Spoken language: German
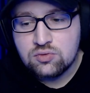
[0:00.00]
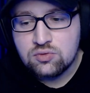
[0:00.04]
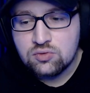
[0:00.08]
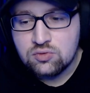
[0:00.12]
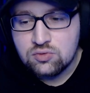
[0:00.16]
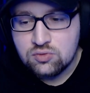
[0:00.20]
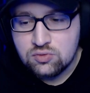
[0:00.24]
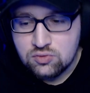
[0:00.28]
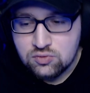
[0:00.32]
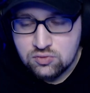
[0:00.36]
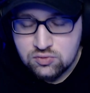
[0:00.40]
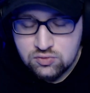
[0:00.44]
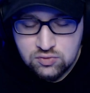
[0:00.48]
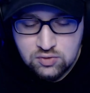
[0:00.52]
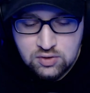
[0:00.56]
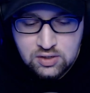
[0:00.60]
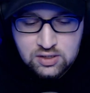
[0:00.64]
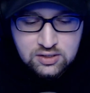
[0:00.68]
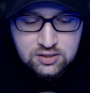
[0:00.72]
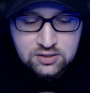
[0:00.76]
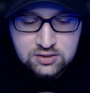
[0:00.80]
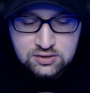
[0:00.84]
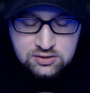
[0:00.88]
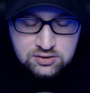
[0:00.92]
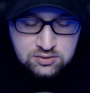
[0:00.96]

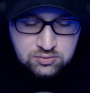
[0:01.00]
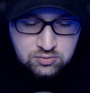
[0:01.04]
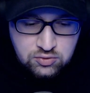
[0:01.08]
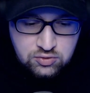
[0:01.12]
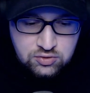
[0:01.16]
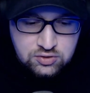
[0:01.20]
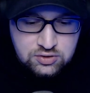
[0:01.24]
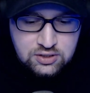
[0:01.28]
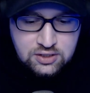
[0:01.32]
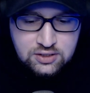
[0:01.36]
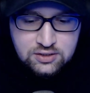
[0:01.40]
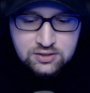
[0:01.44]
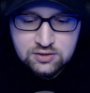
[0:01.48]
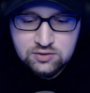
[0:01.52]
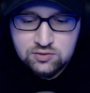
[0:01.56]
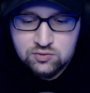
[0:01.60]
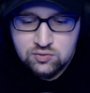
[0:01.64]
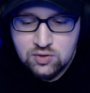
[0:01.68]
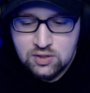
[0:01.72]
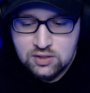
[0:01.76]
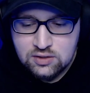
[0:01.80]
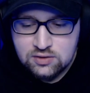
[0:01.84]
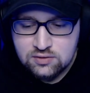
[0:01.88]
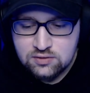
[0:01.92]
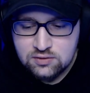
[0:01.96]
solange ich die Möglichkeit dazu
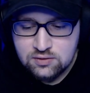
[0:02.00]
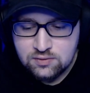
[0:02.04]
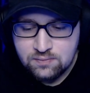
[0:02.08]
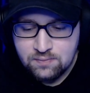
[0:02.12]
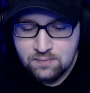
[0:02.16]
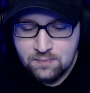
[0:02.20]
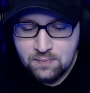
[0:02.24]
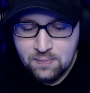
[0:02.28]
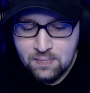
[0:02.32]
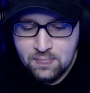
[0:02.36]
hatte.